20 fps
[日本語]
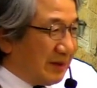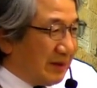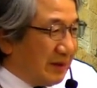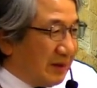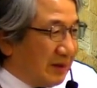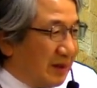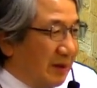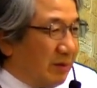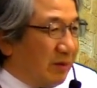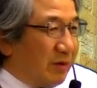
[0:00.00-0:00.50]

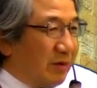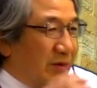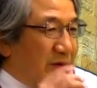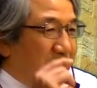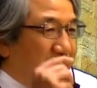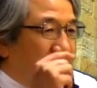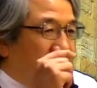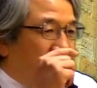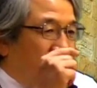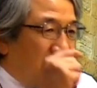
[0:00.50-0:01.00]
でも
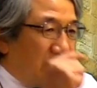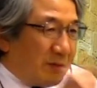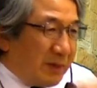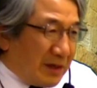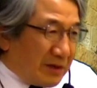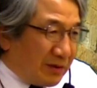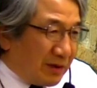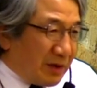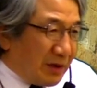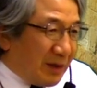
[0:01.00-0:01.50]
この場
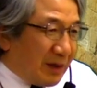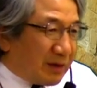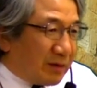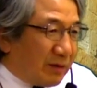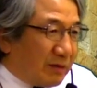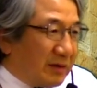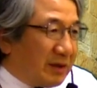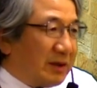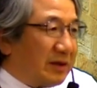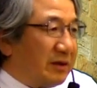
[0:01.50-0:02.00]
所では
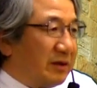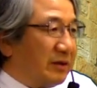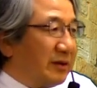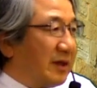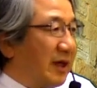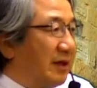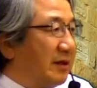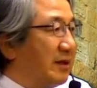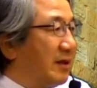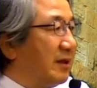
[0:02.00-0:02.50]
特に具
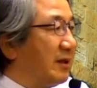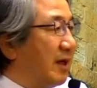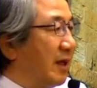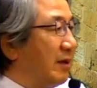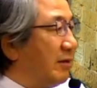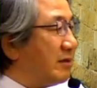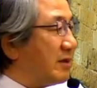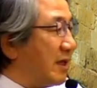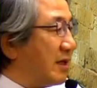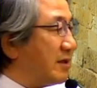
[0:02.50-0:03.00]
体的に誰
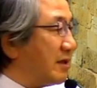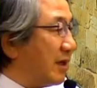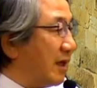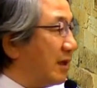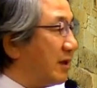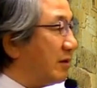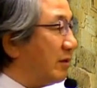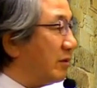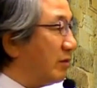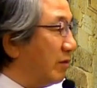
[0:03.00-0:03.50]
を指したか
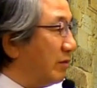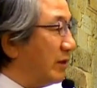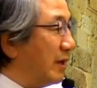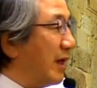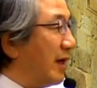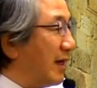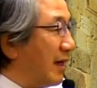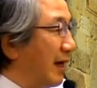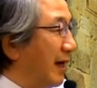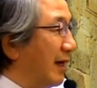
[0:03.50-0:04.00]
ということを見な
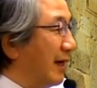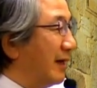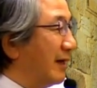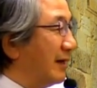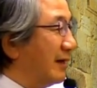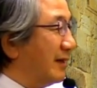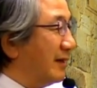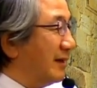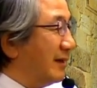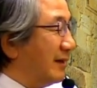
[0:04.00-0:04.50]
がら
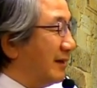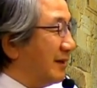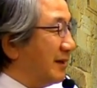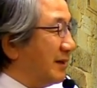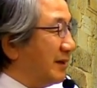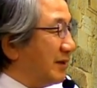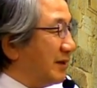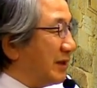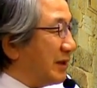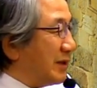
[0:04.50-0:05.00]

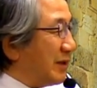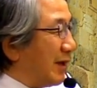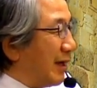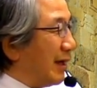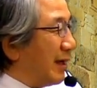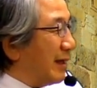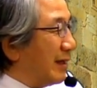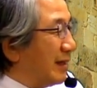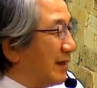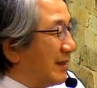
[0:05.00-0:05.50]
実
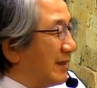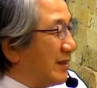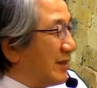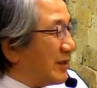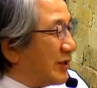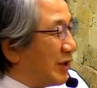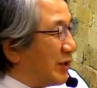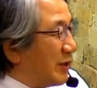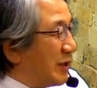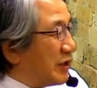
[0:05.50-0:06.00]
は
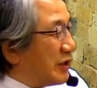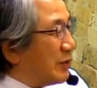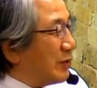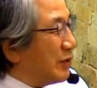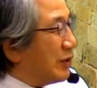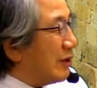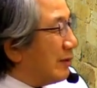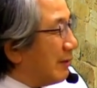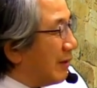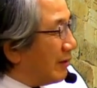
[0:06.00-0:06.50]
それは自分
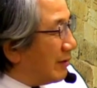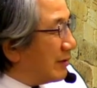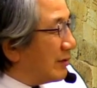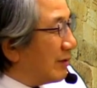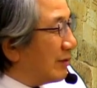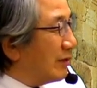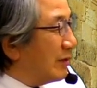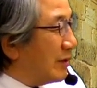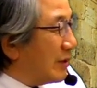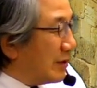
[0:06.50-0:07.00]
でもあるという
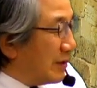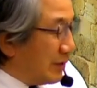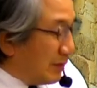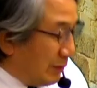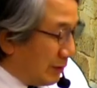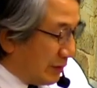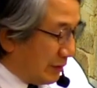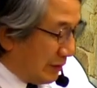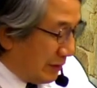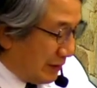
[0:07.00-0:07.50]
ことに気づいてほ
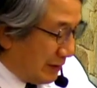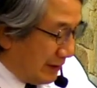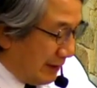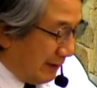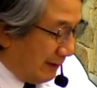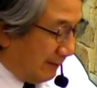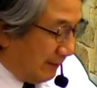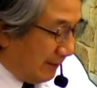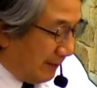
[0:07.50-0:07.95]
しいんですね。